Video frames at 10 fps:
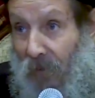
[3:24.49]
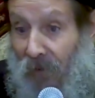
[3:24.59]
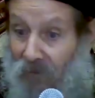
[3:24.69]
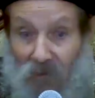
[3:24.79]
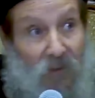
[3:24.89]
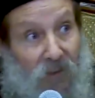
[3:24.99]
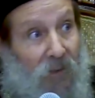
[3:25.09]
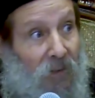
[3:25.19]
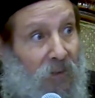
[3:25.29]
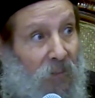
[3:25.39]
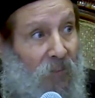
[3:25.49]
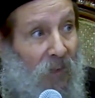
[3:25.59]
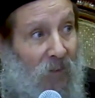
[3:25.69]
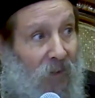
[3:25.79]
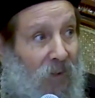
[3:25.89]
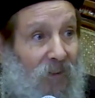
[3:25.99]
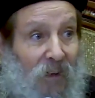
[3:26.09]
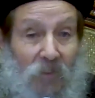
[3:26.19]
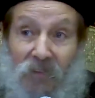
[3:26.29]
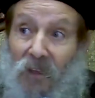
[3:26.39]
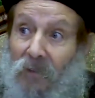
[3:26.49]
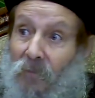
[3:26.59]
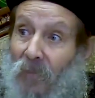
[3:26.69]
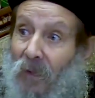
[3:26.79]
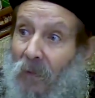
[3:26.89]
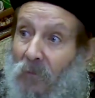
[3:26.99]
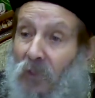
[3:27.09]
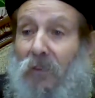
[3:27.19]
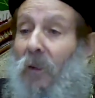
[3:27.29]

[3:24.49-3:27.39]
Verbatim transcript: لكن ده الانجيل تاريخ اللي انا مسالم شك...